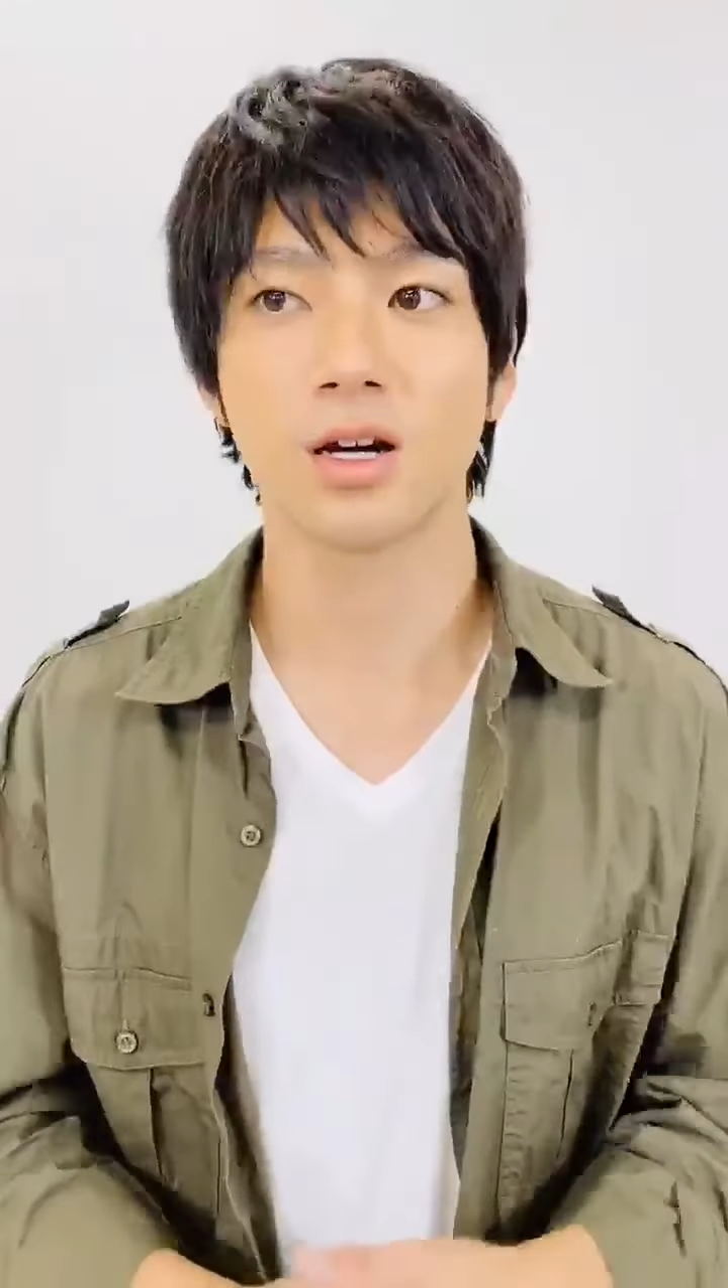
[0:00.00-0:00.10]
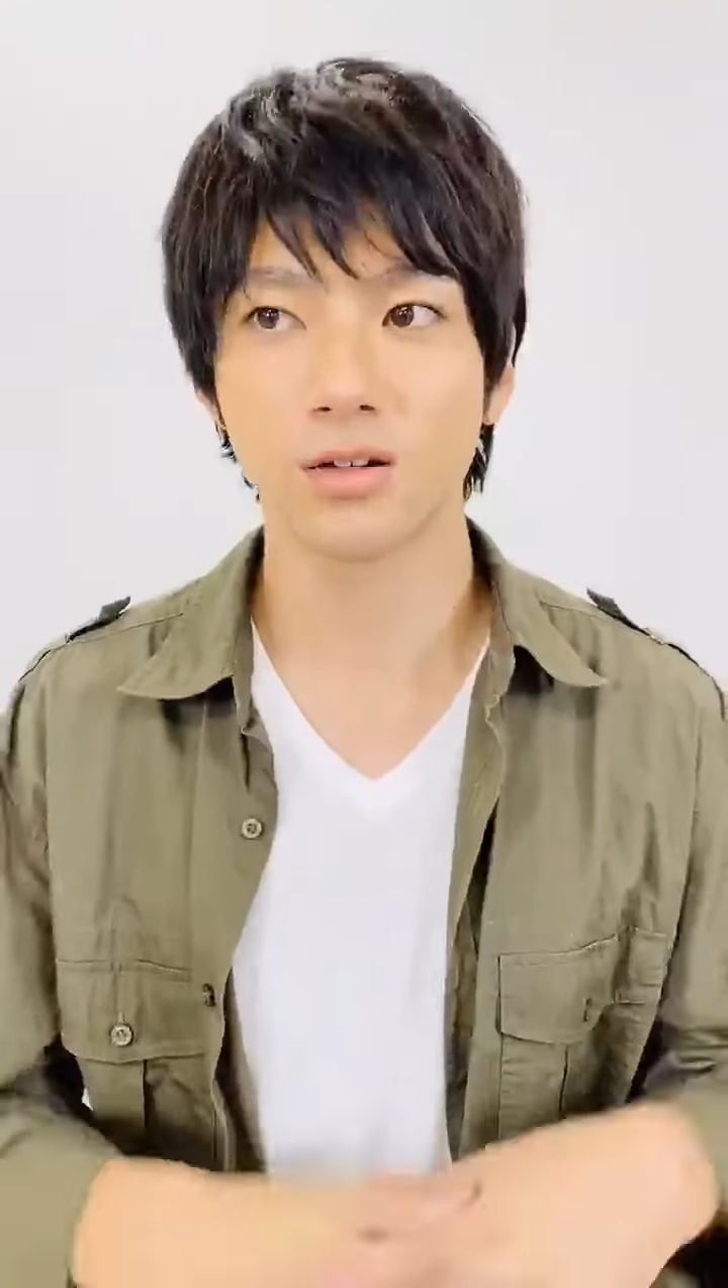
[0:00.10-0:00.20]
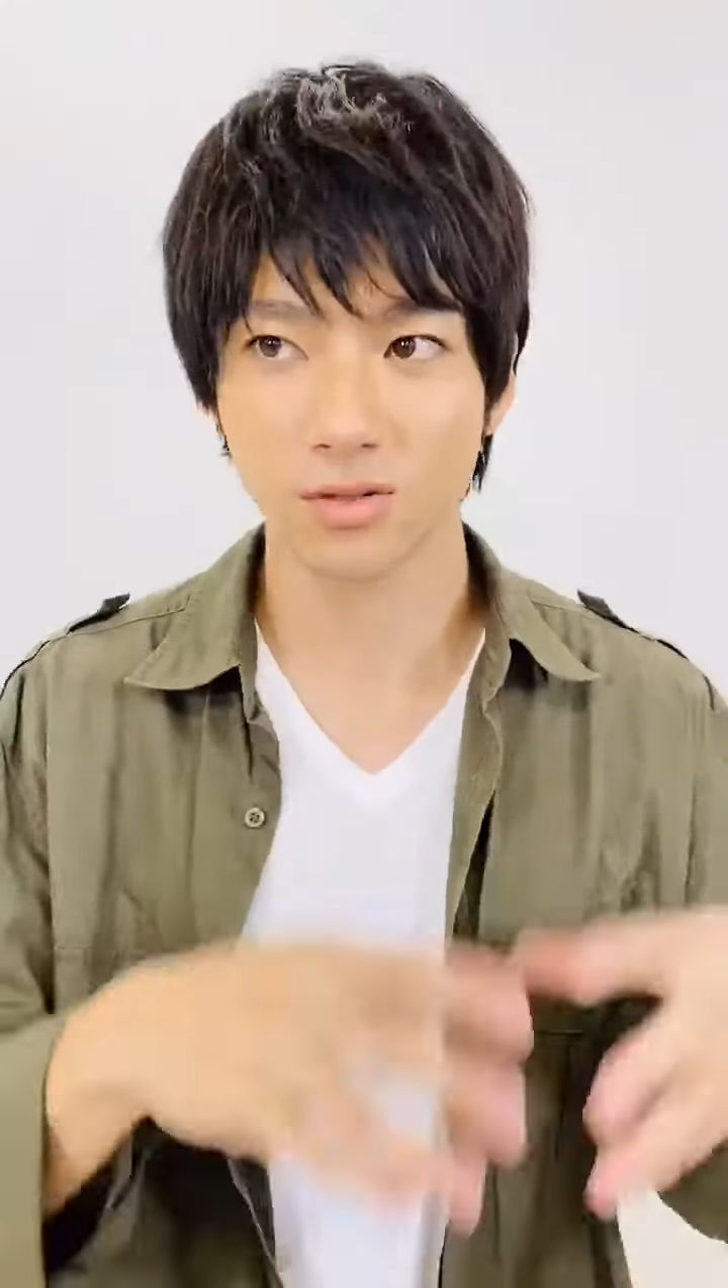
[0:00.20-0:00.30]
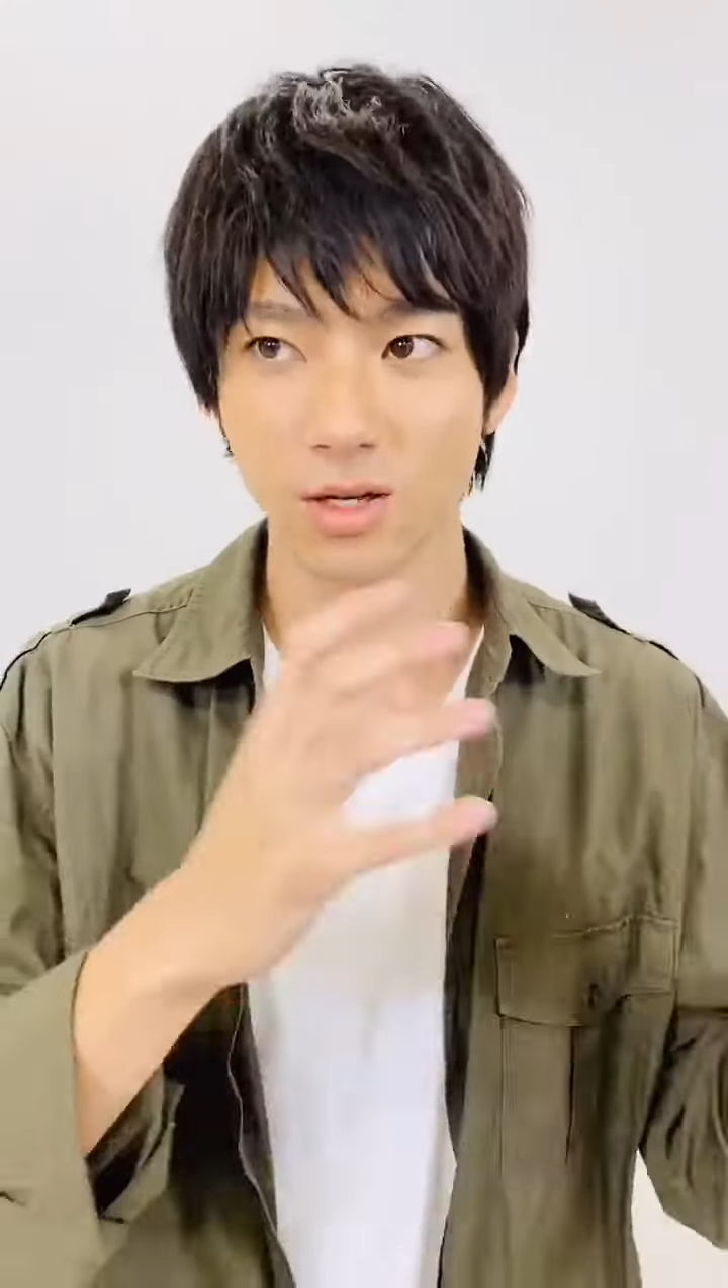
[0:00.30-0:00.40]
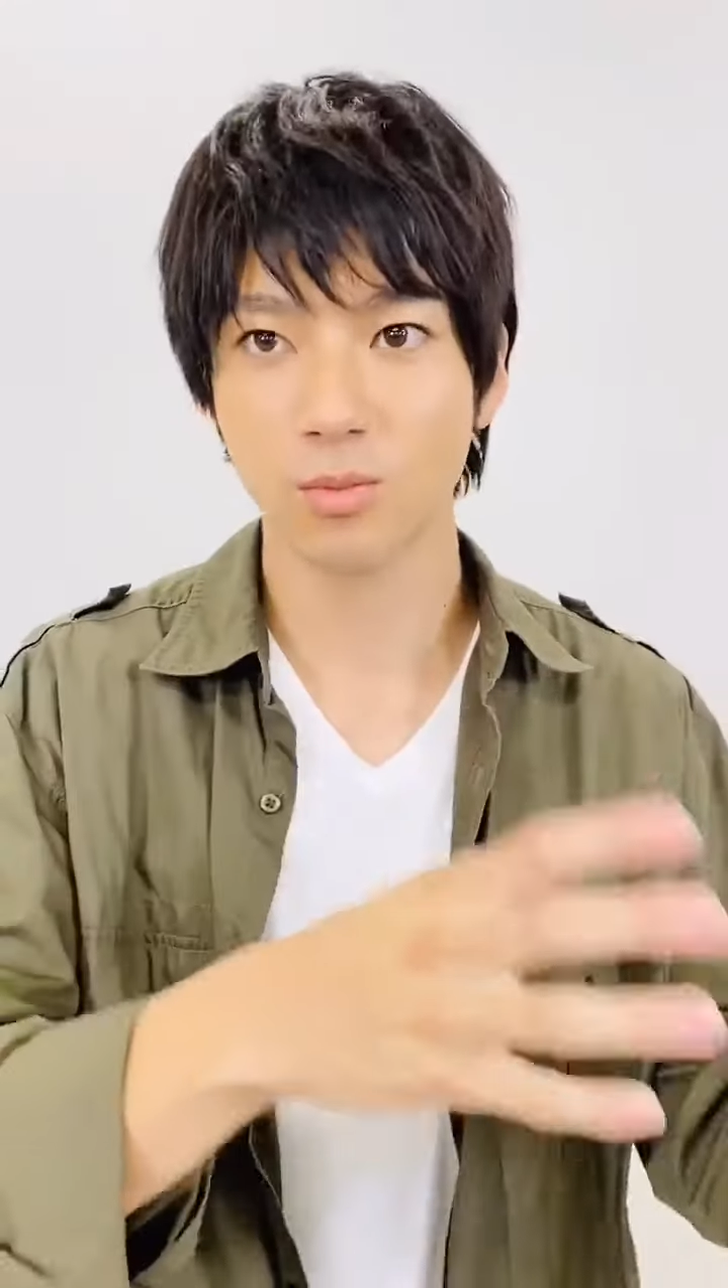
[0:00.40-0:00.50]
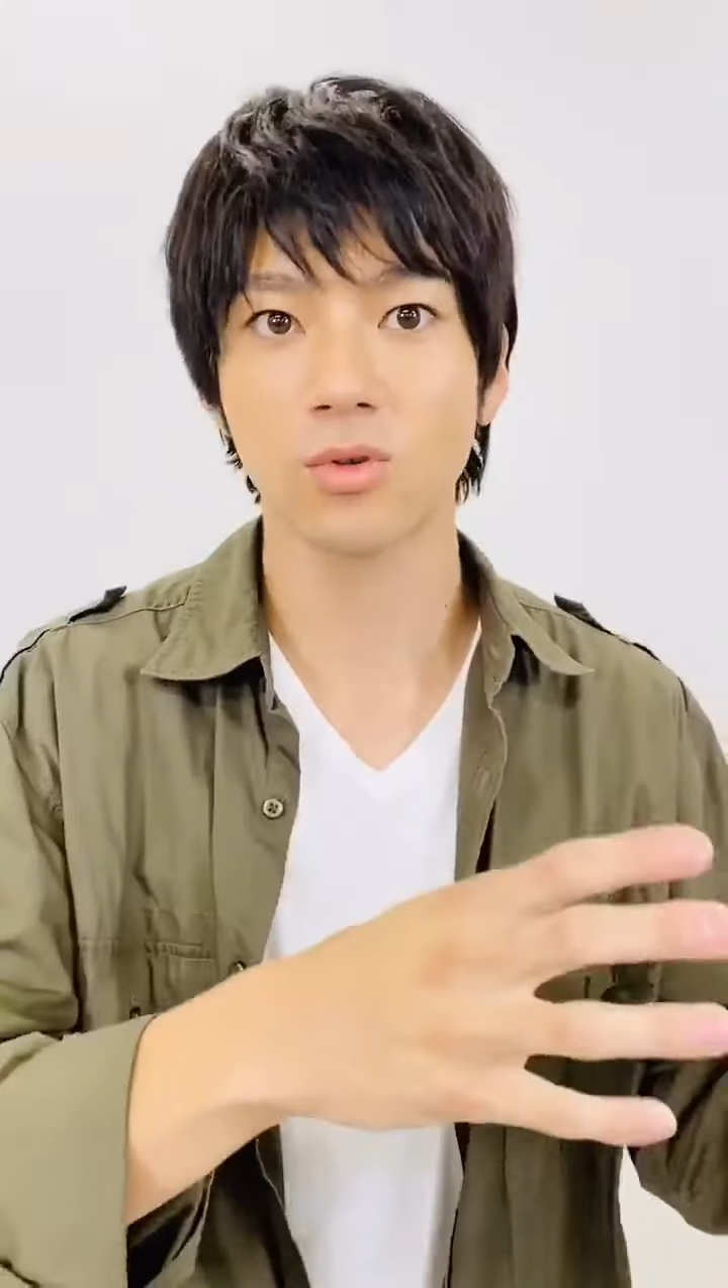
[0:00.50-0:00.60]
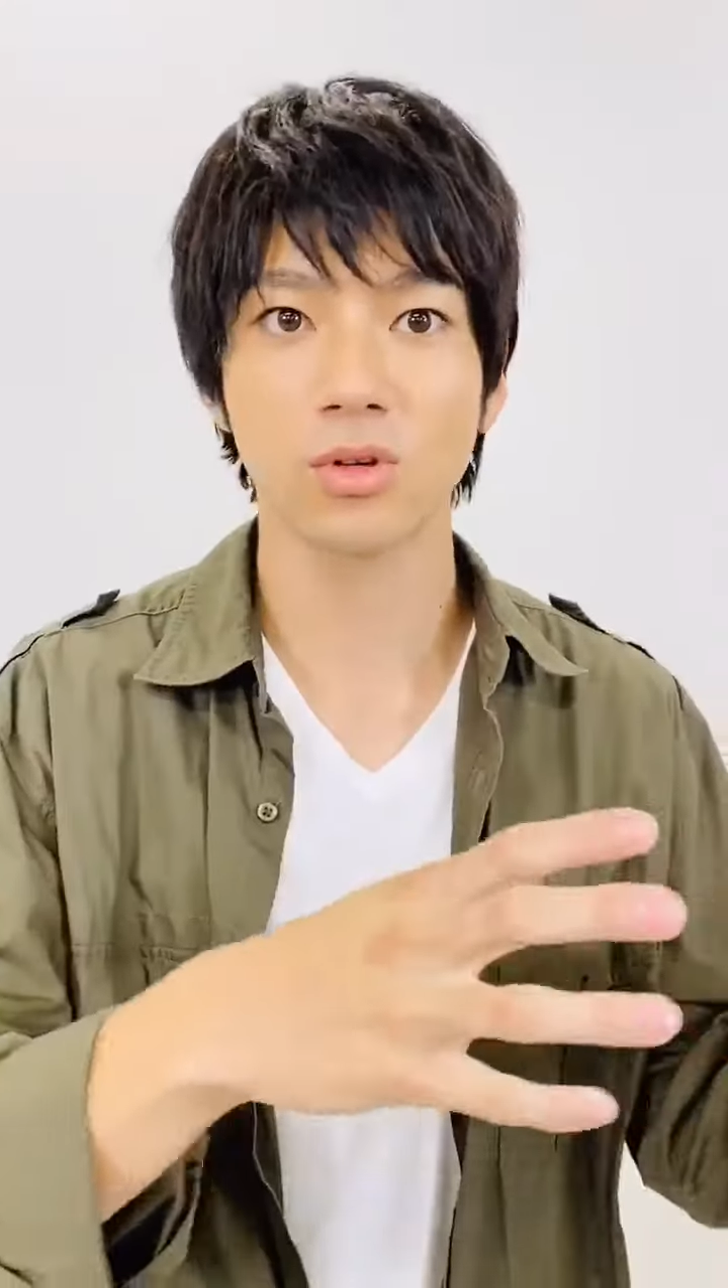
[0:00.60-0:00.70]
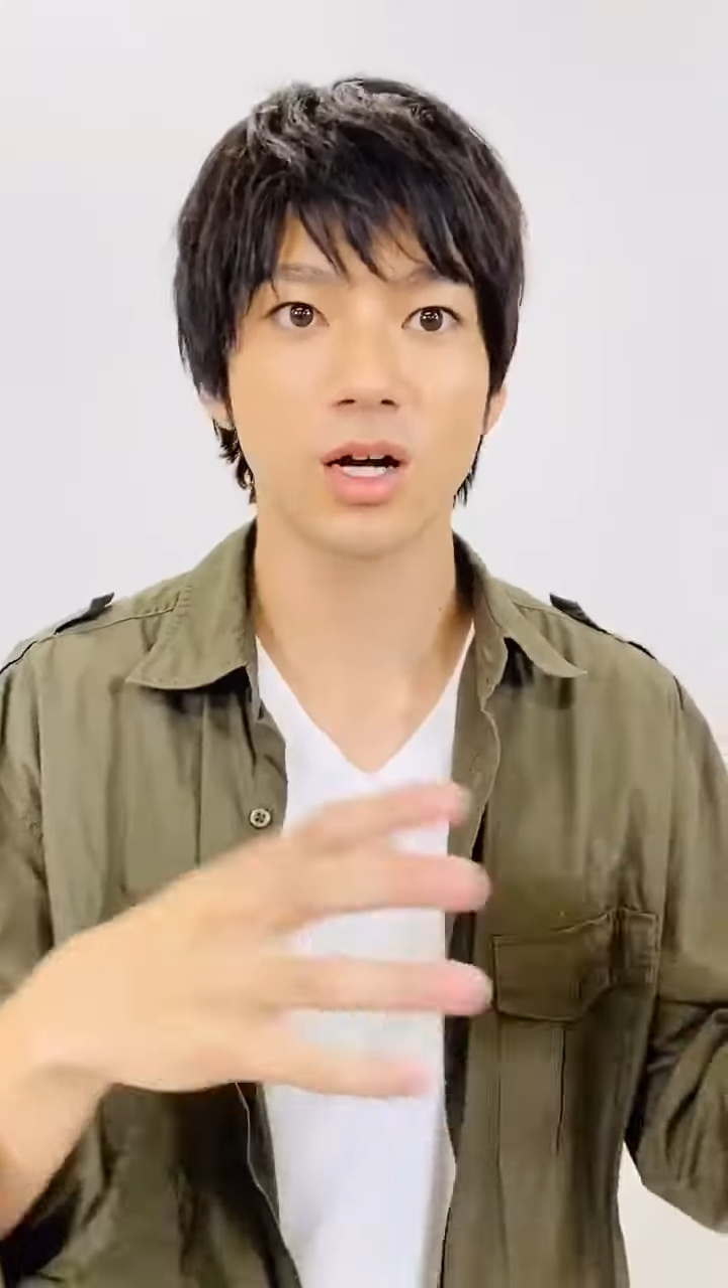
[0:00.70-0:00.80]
学園もの